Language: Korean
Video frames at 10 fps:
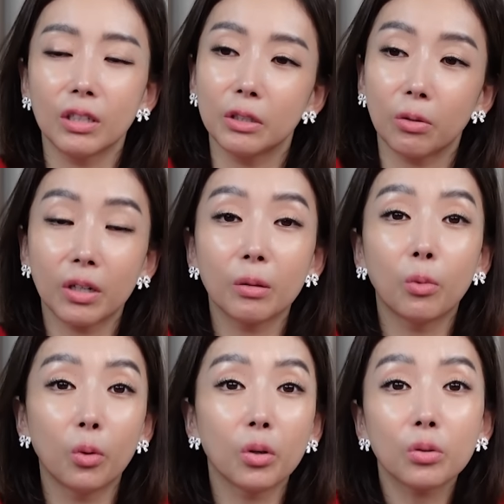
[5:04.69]
이렇게
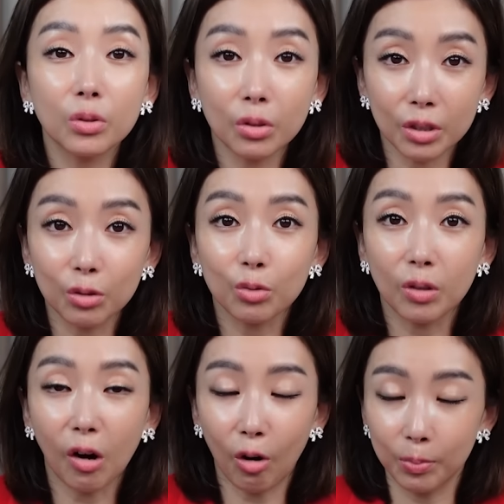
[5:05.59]
모욕적일
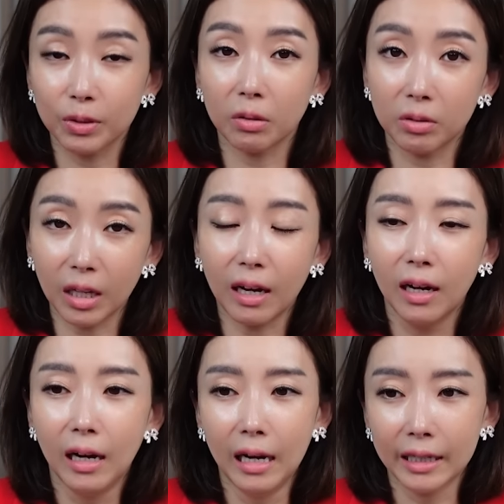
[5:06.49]
수가 없었다.
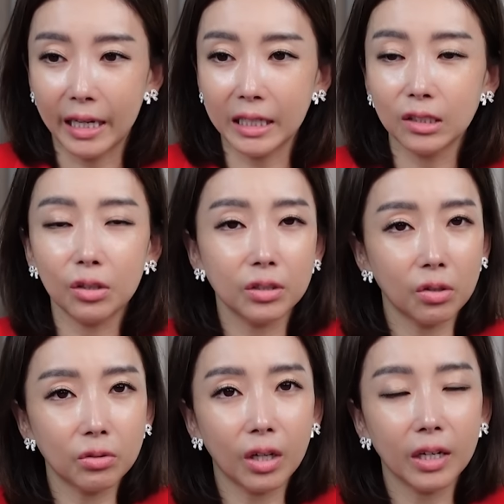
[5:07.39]
개인적인
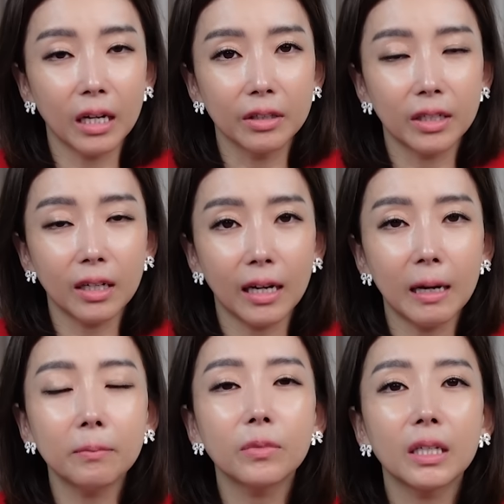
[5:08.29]
청탁이 아니라
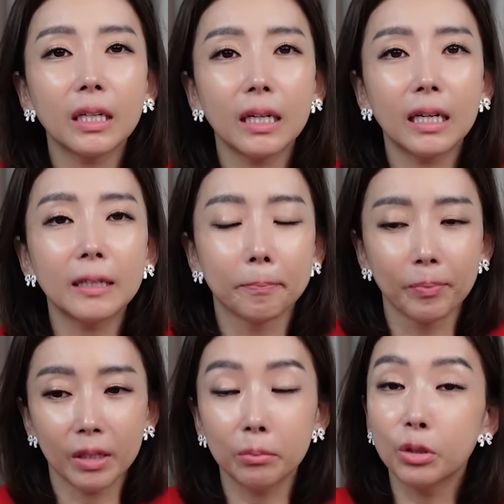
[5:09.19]
함께한
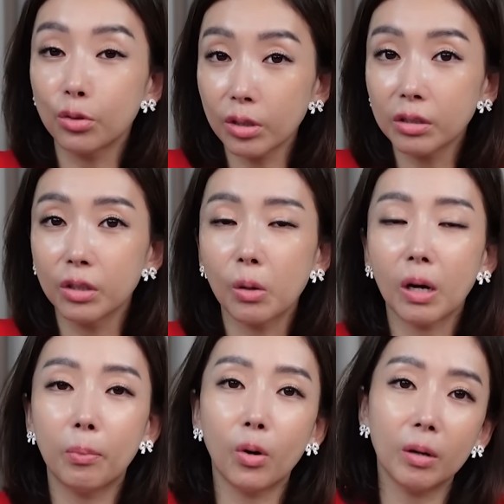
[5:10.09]
민주당
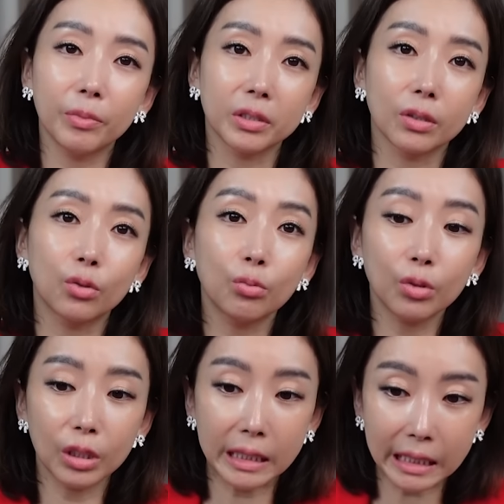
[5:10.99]
의원과 포함돼서
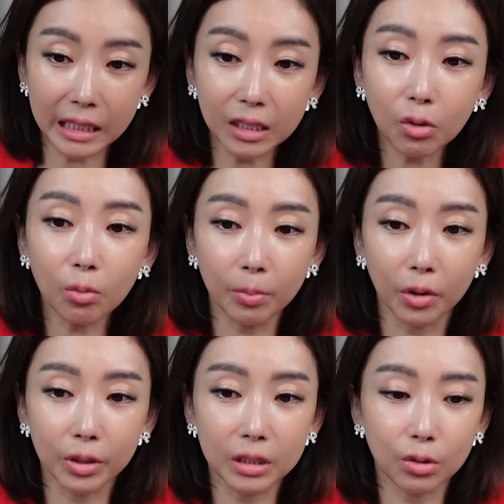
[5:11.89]

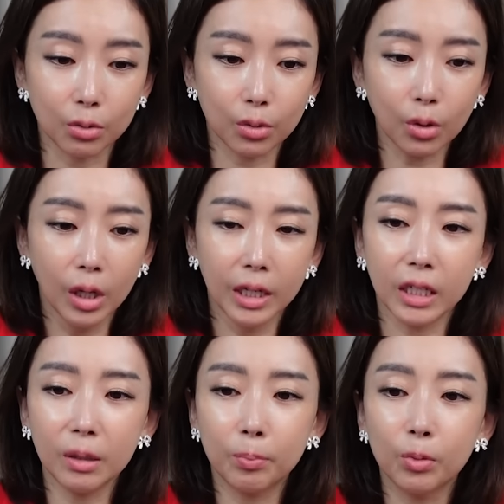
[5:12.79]
27명이 있었죠.
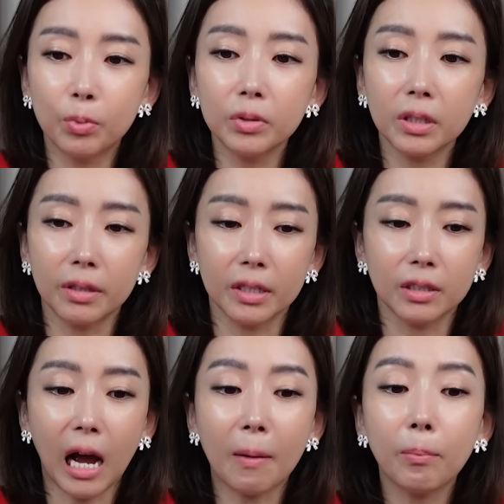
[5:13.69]
이 부분에
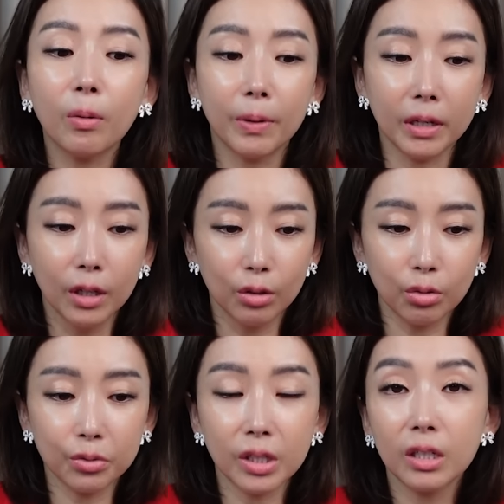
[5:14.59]
대해서 악법에
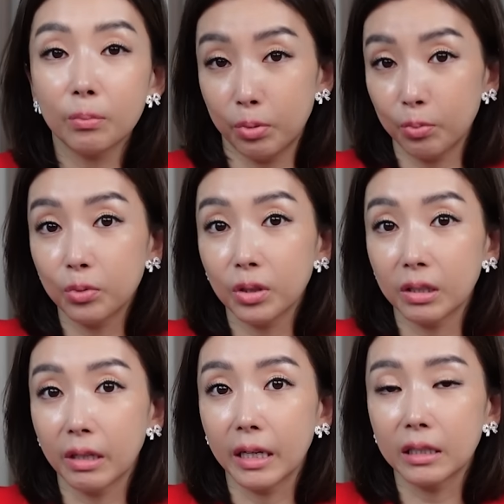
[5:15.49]
투쟁한
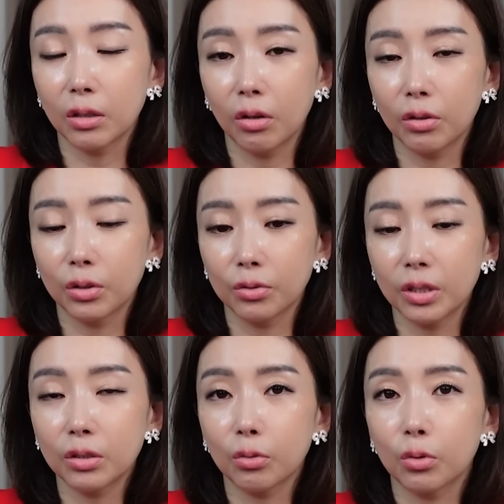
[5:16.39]
부분에 대해서
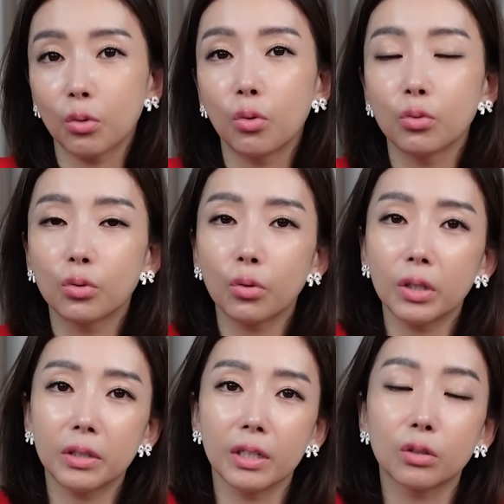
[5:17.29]
전체적으로
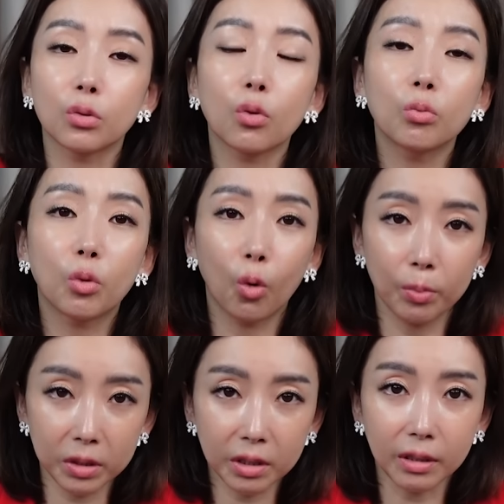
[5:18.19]
공소에 대해서 조금
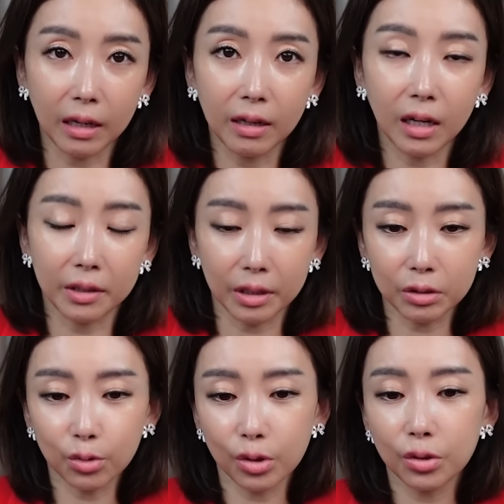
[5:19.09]
고민해
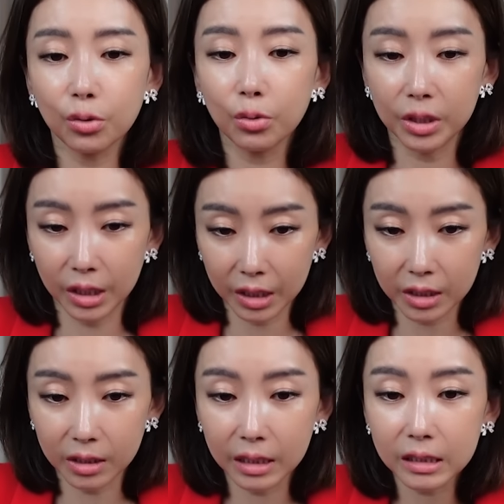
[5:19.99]
달라라는 취지로
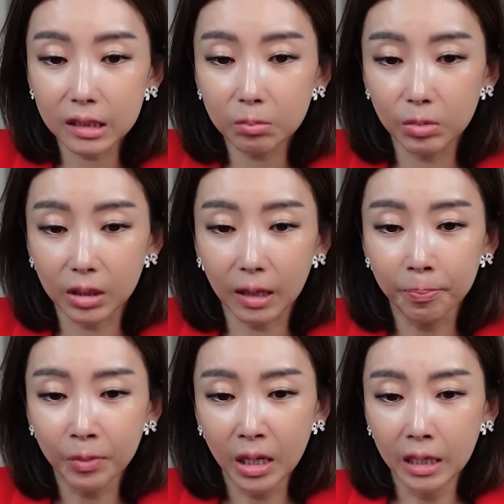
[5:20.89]
이야기를 했습니다.
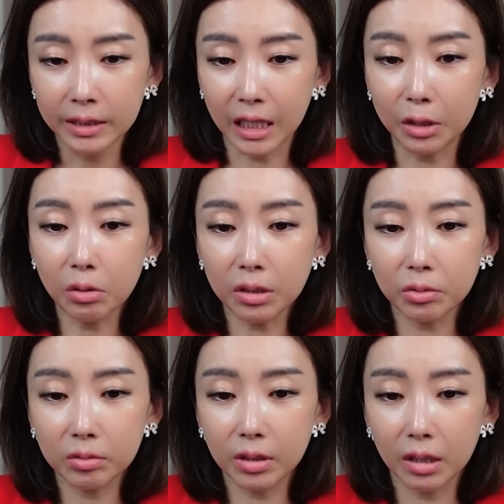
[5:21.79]

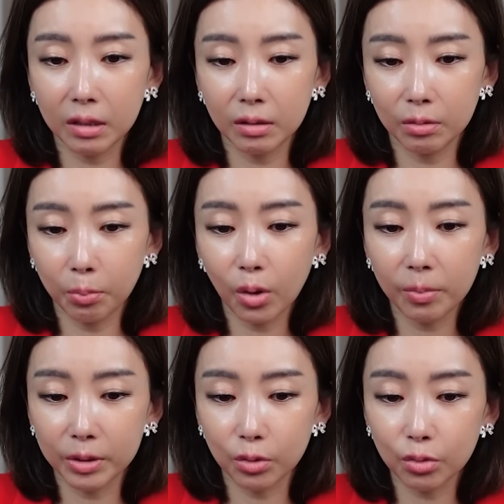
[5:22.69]
자유한국당
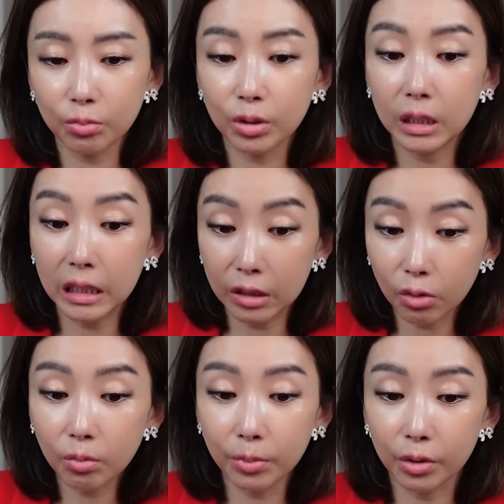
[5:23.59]
포함해서
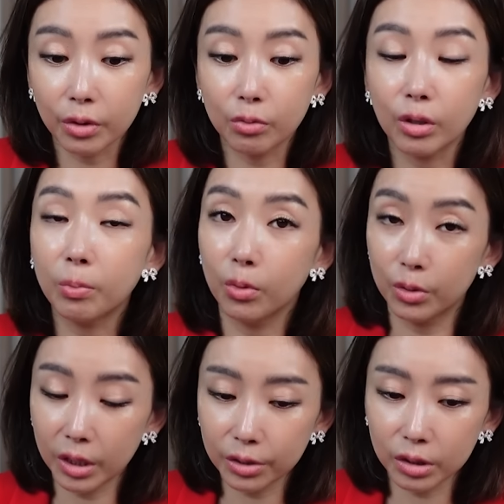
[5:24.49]
27명이고요.
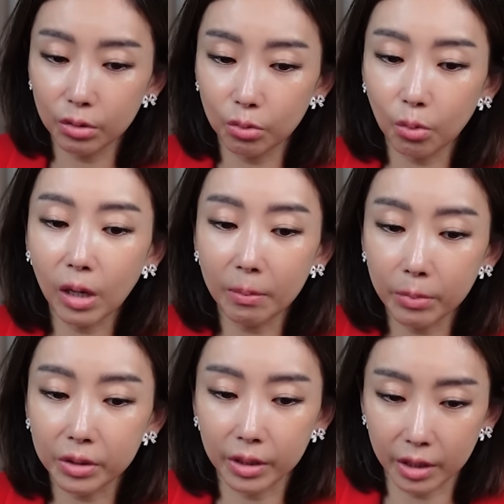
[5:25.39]
보좌진도
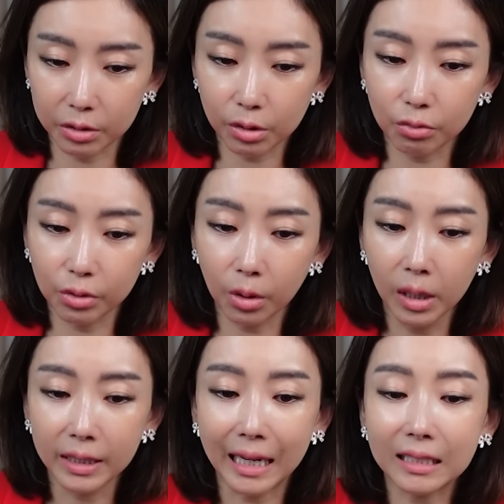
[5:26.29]
한명이 계시고요.
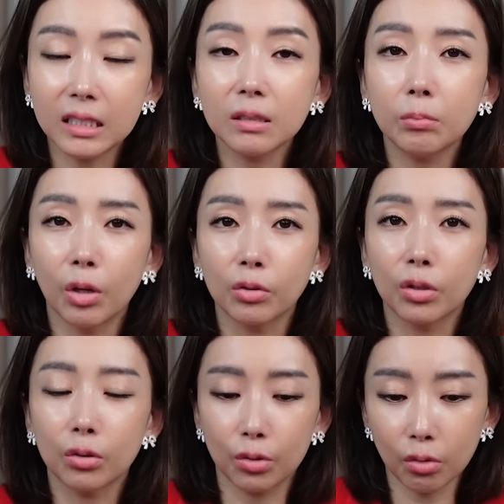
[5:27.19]
약식
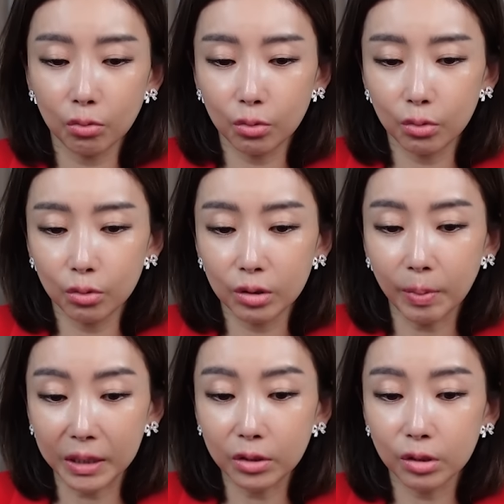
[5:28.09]
명령 청구를
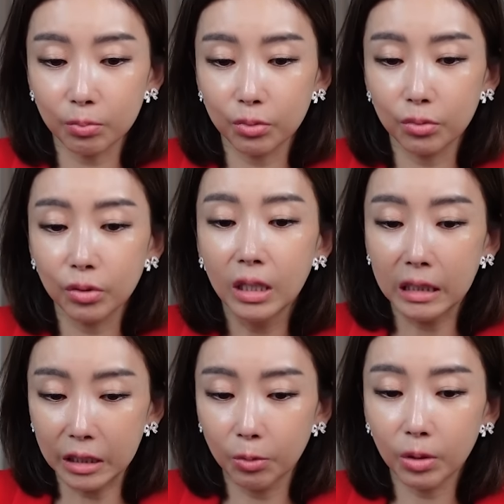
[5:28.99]
받으신 분
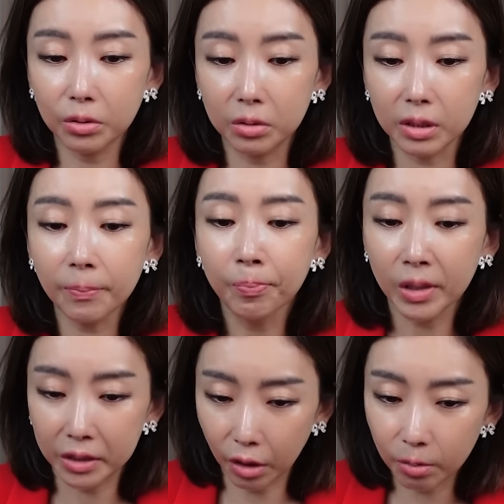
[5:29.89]
의원들이
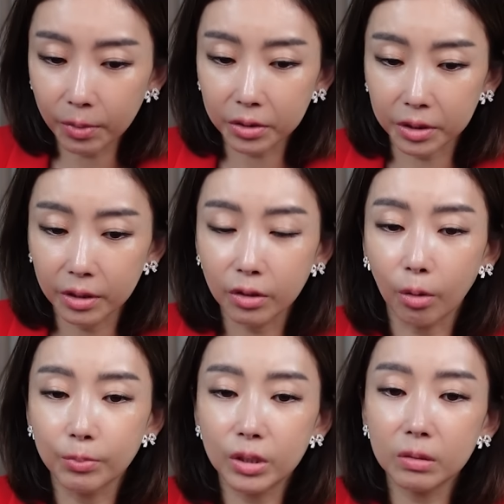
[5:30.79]
10명이
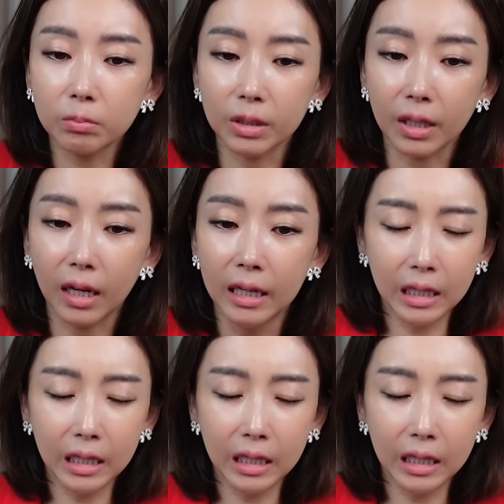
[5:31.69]
넘습니다.